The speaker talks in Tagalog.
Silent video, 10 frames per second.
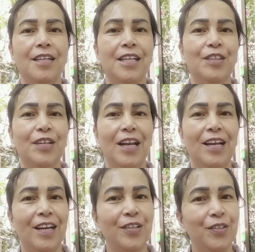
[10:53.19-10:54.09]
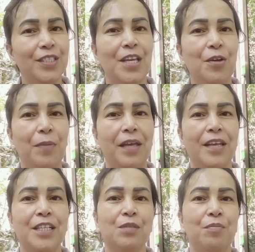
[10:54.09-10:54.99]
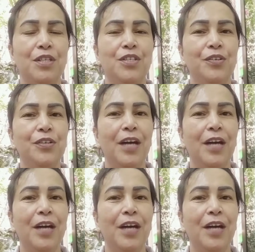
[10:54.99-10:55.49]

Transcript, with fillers: dito na lang ako. See you my next video.